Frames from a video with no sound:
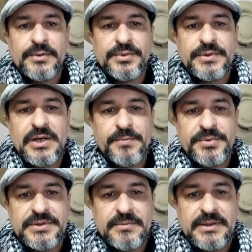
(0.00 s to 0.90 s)
nos
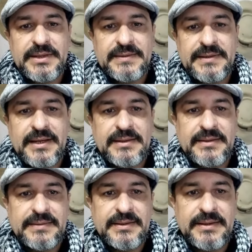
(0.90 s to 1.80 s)
campos de cima da serra e
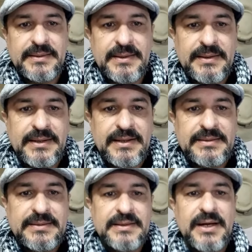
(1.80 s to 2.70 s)
na serra
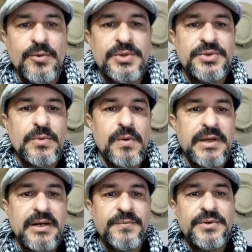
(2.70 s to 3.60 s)
catarinense, aonde
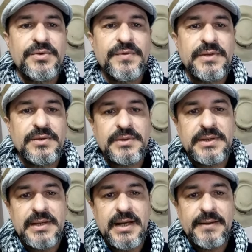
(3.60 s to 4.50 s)
qualquer friozinho
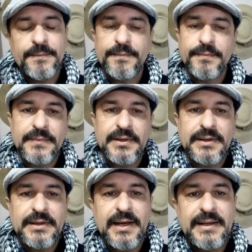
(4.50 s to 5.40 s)
que dá,
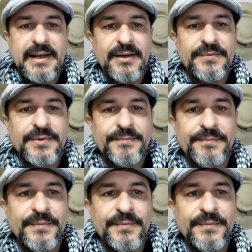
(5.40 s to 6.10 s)
cai neve.